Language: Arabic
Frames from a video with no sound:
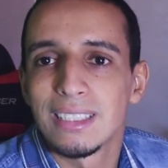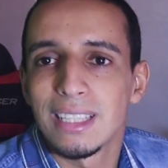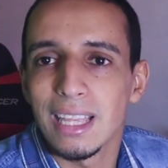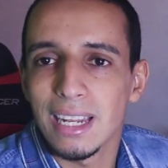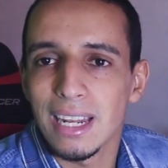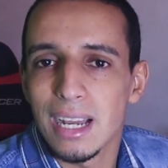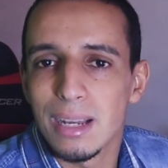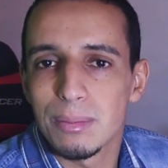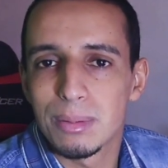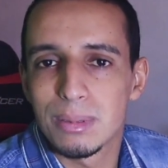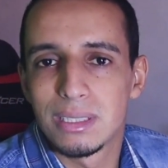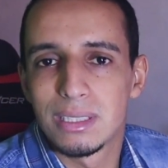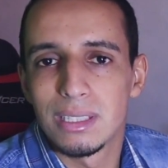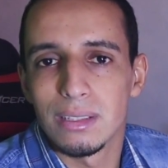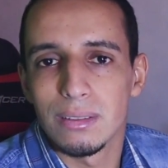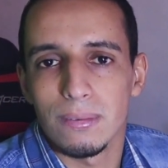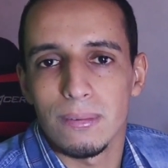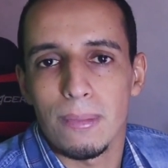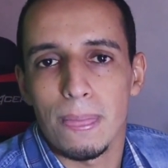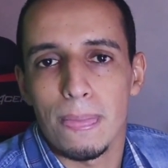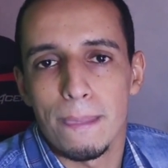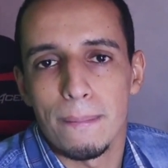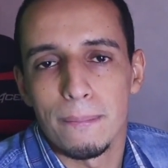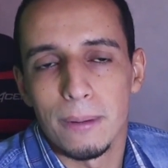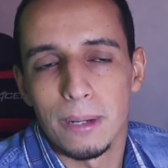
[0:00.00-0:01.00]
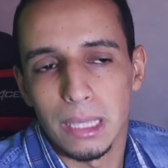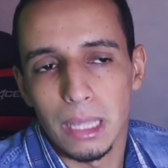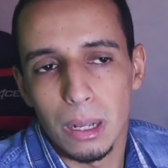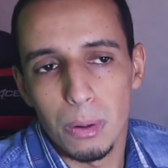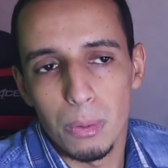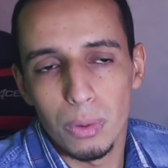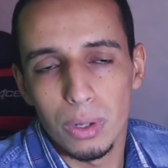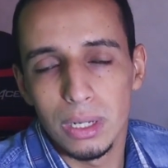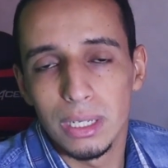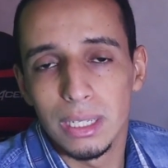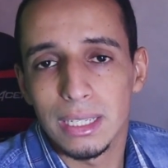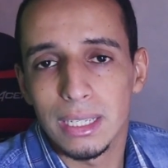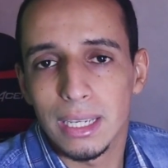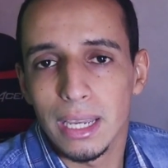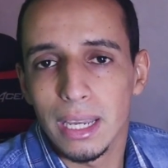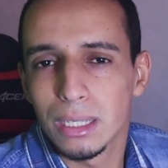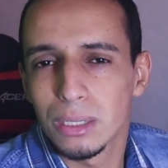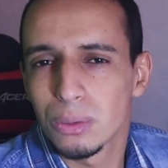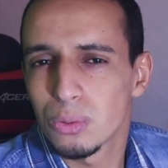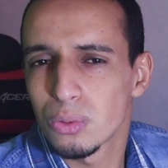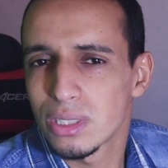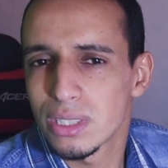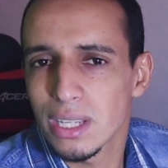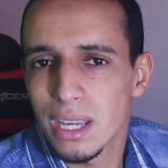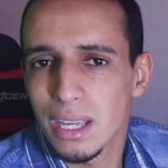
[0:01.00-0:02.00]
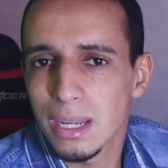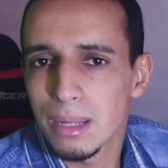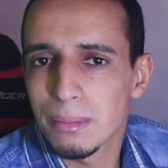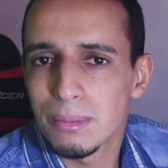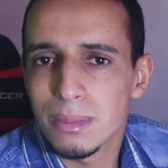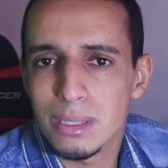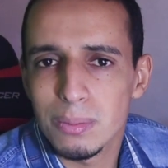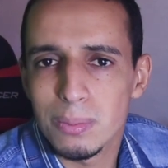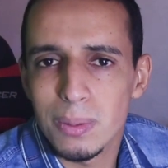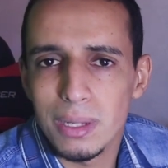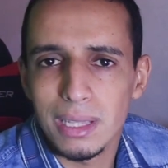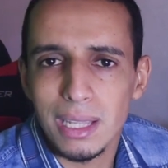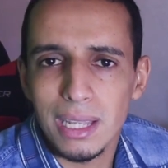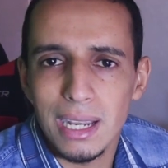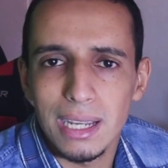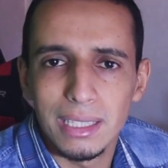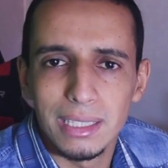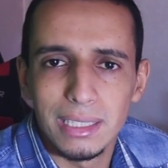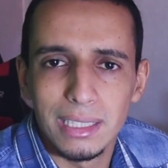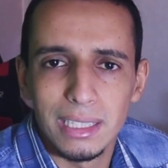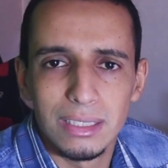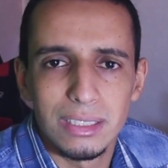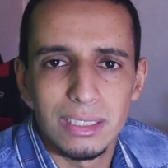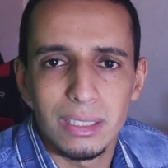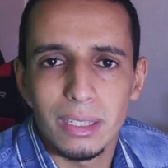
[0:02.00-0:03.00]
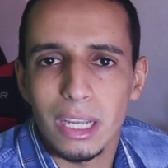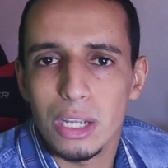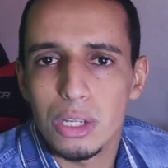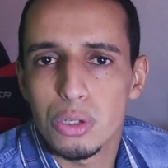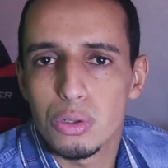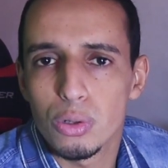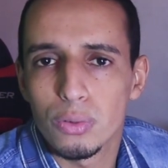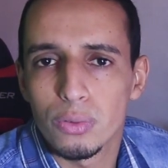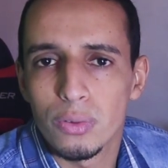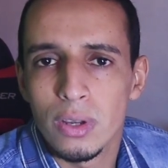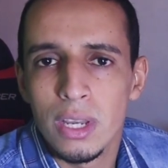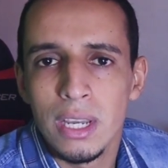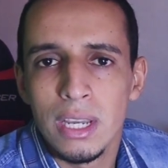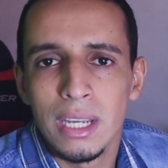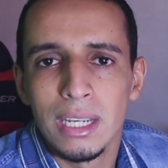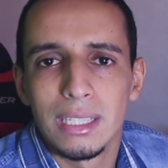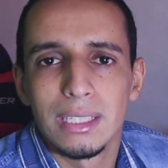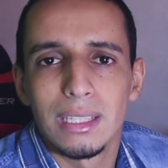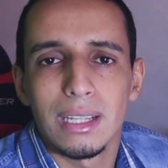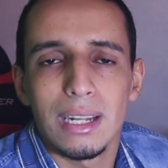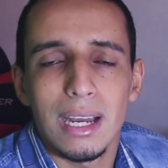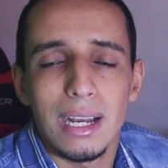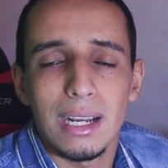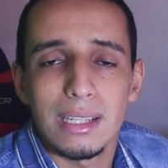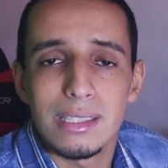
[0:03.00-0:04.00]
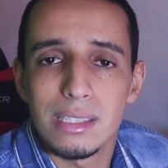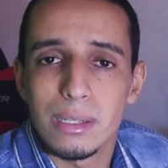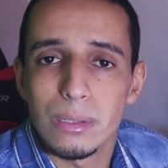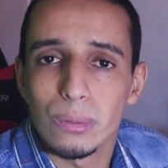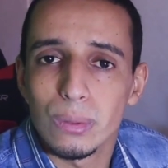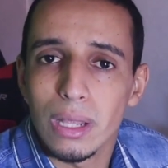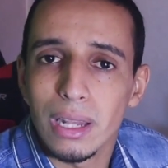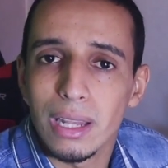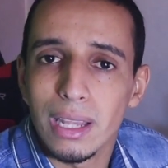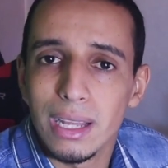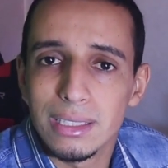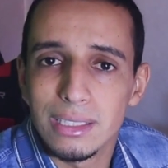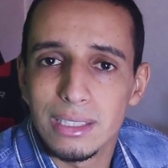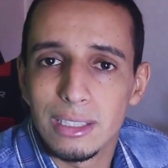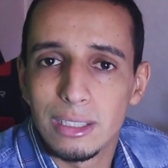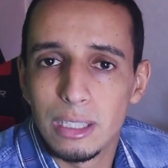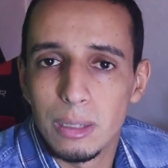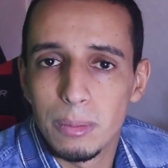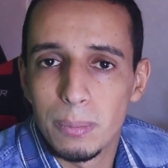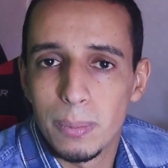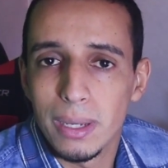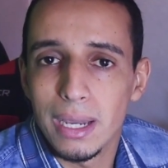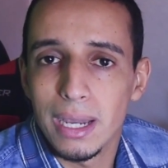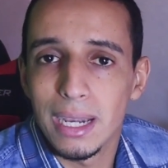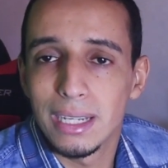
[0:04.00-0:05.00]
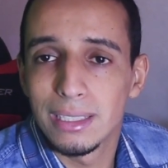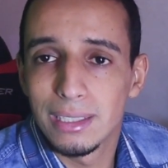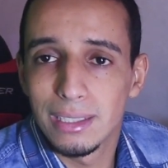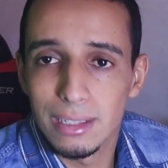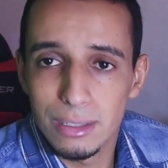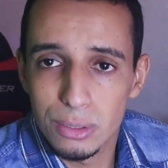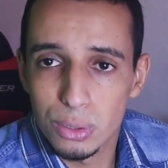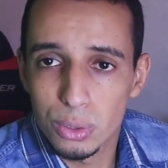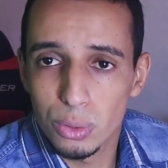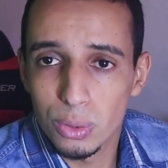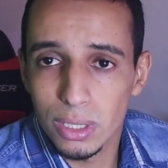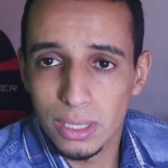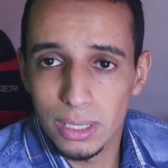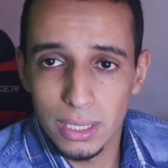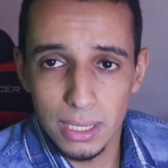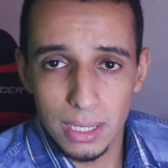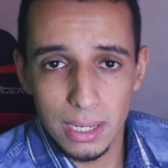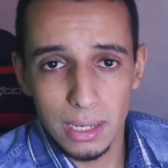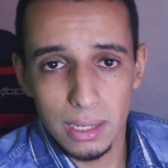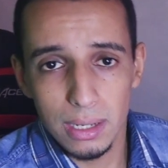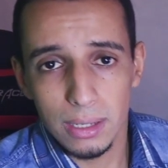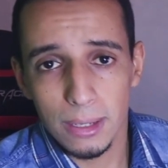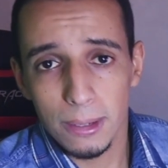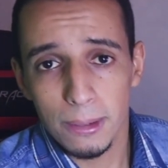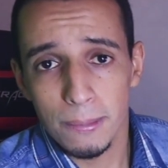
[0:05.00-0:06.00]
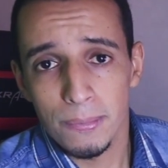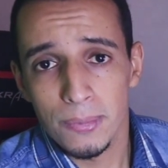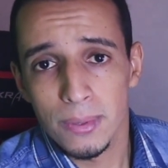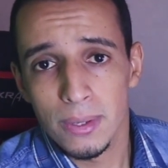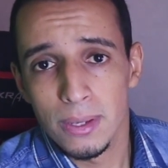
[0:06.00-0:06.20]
طالعه بزاف هذا هو اللي كاين وسهله بالنسبه للقضيه انت كتشوف اذا لاحظتي طلعتي الدي بي اي ديال السوري ديالك